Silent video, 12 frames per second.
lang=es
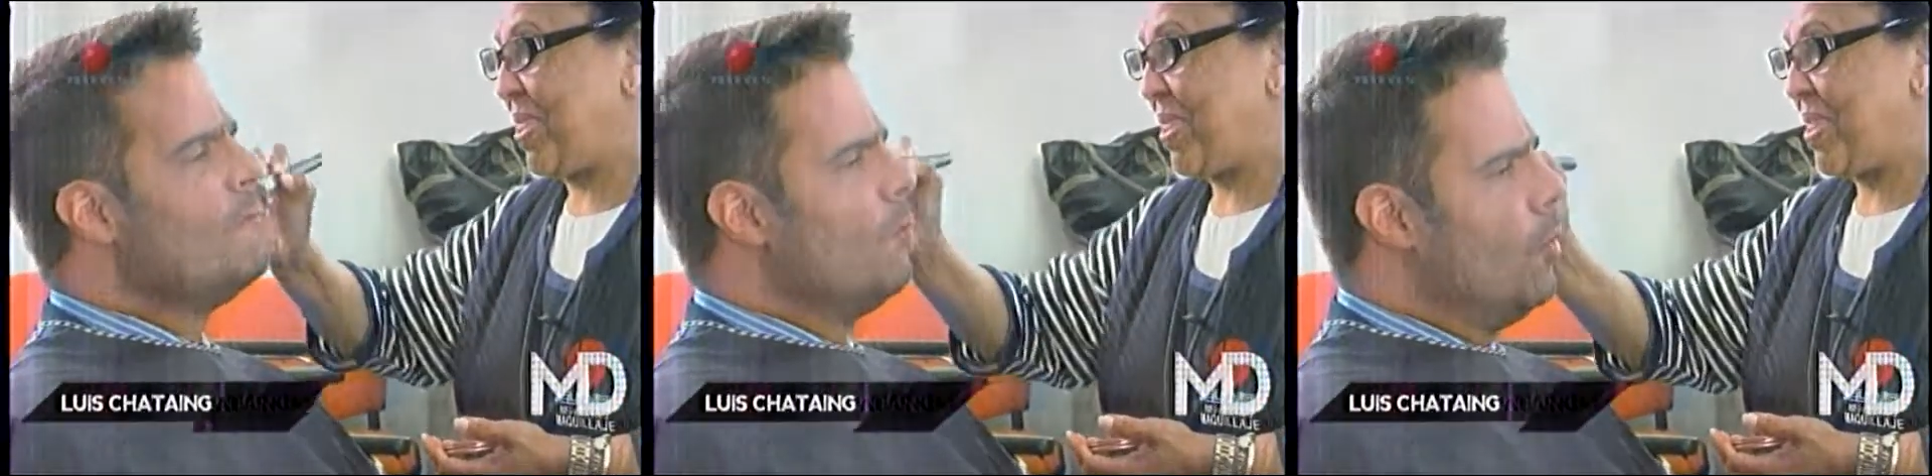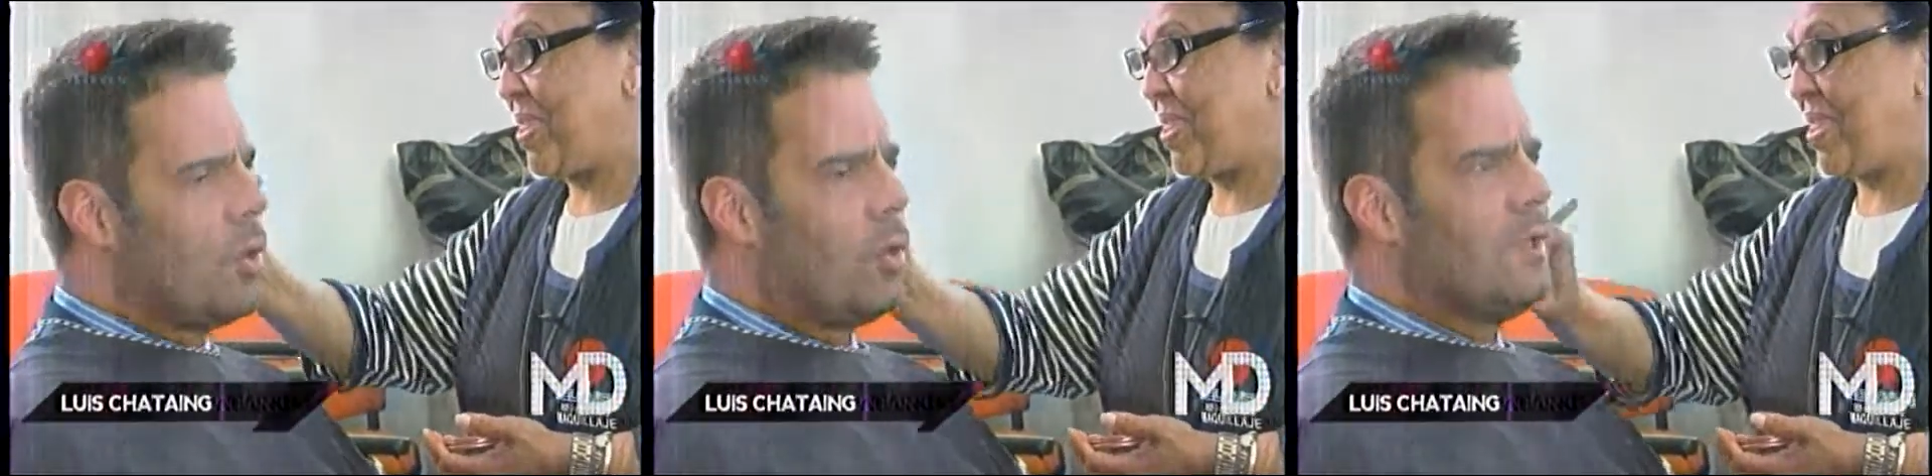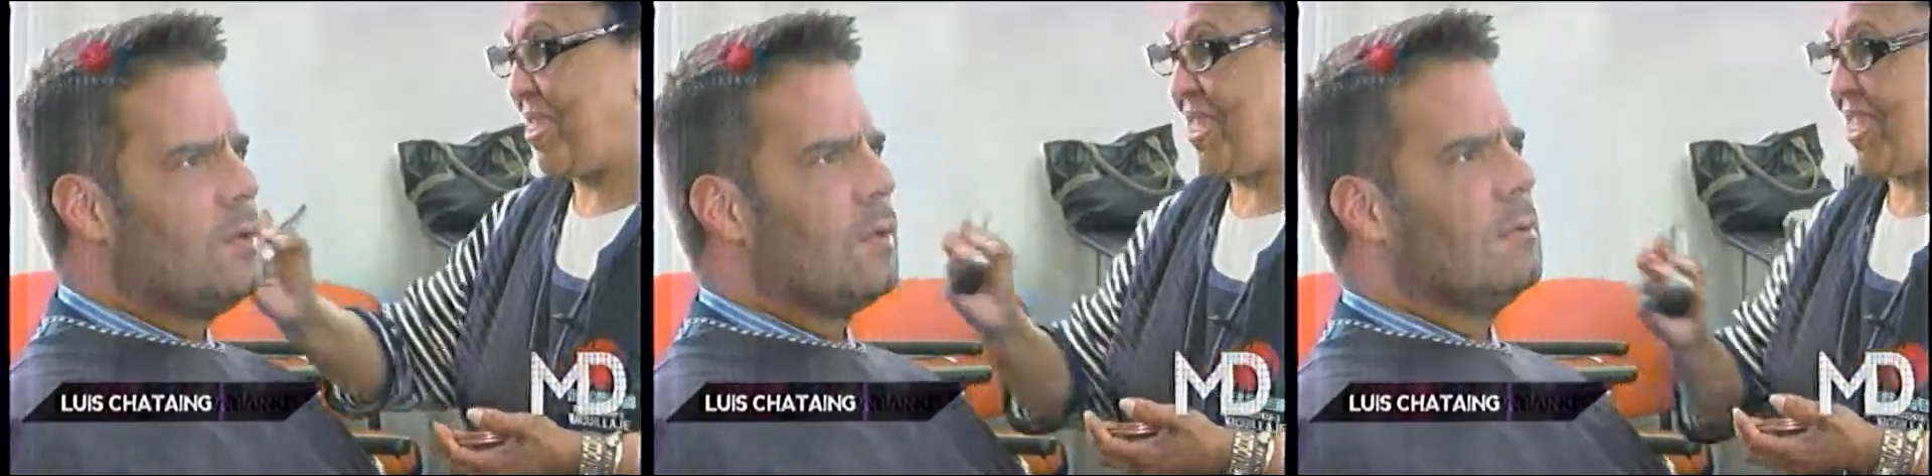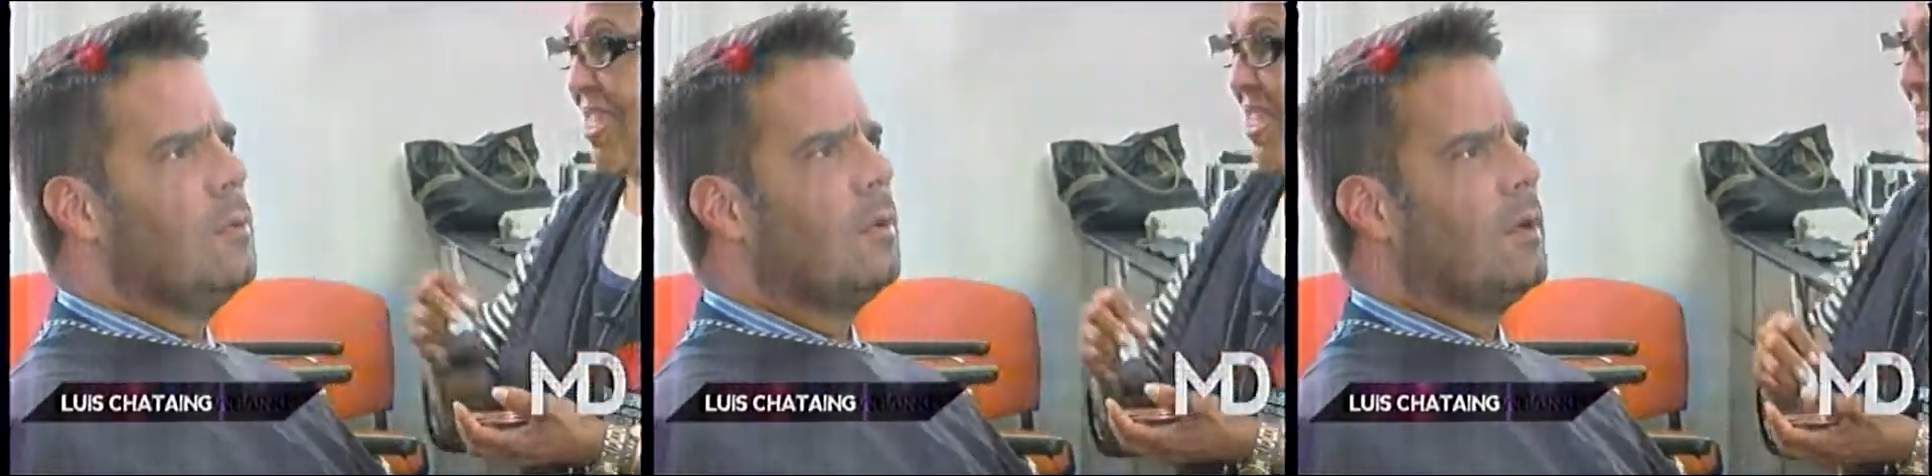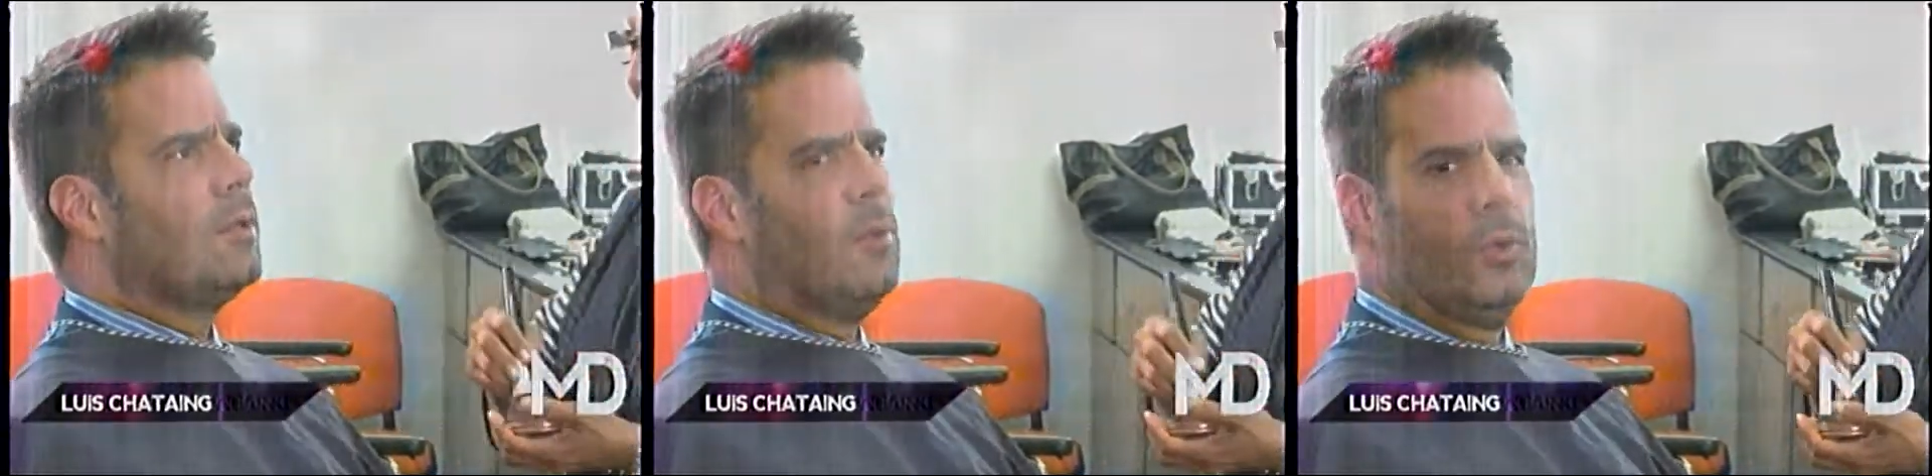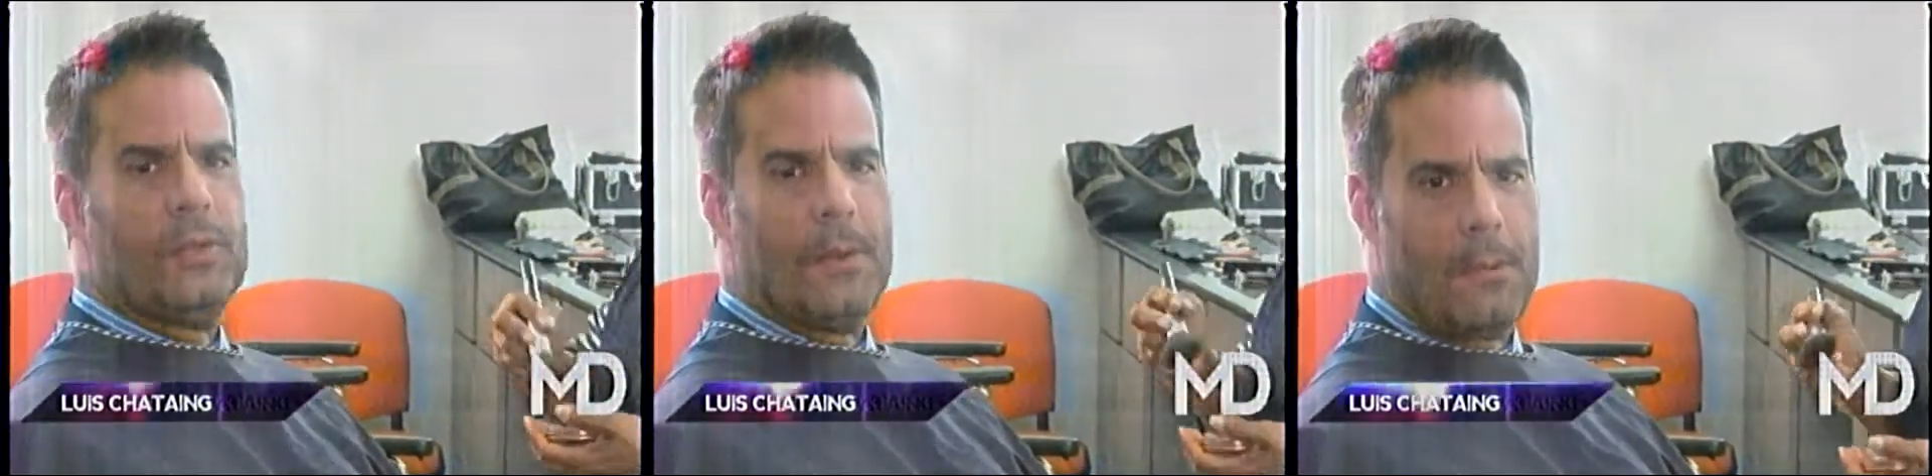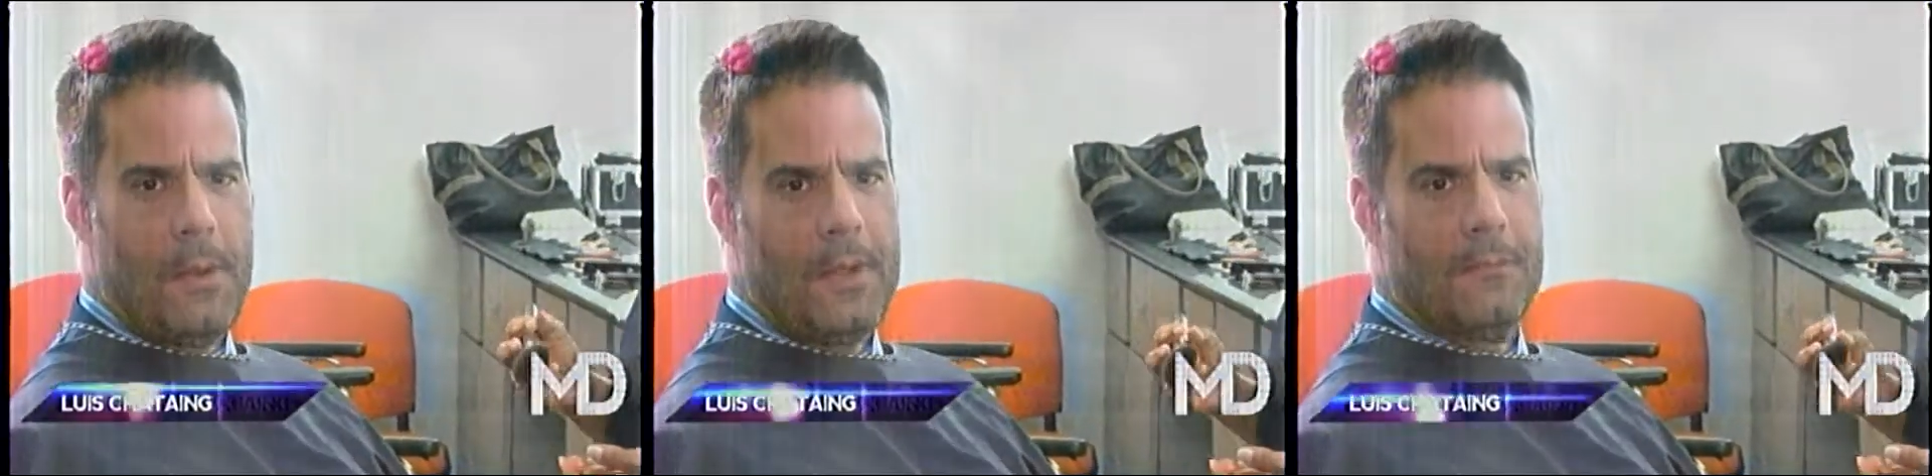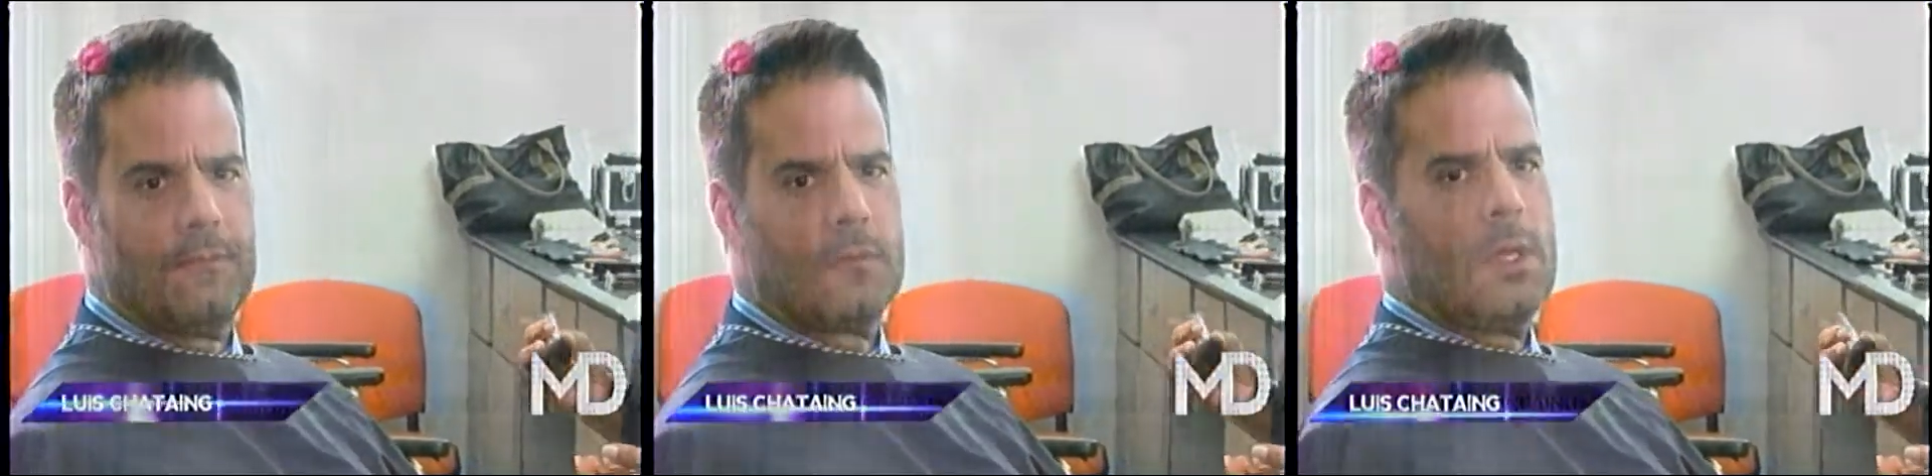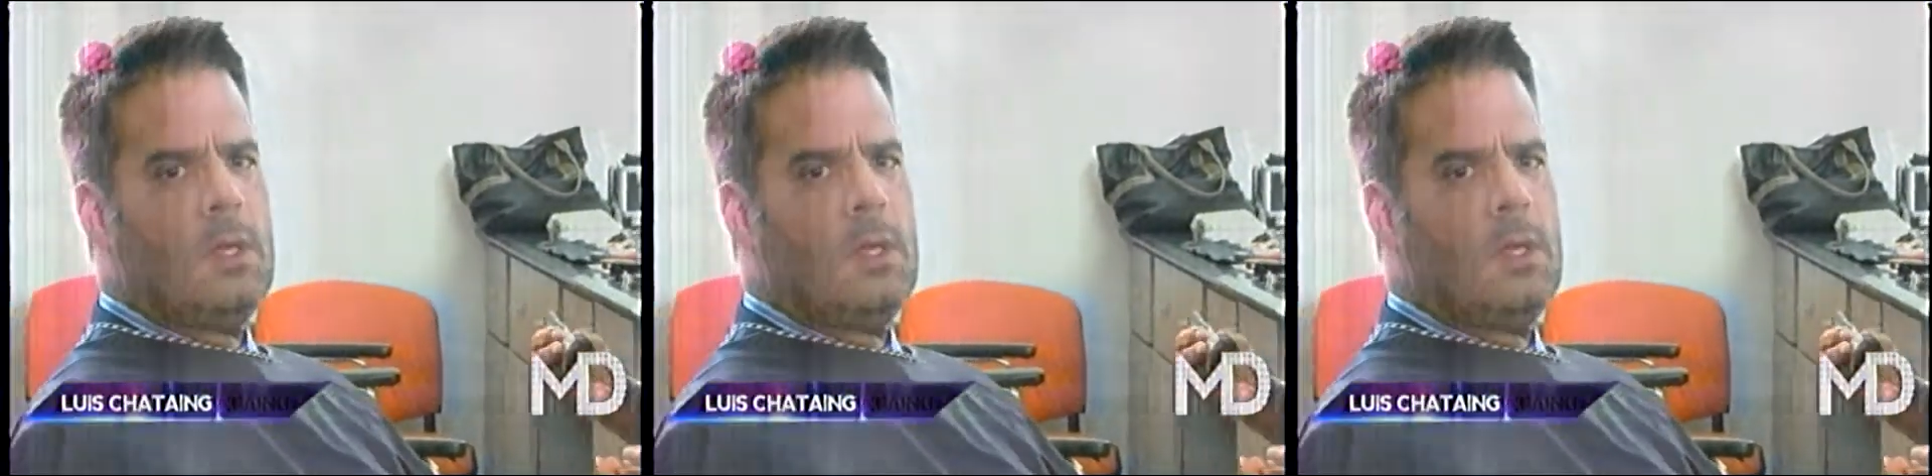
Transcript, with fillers: Muy coqueto, muy coqueto. Me gusta verme bien.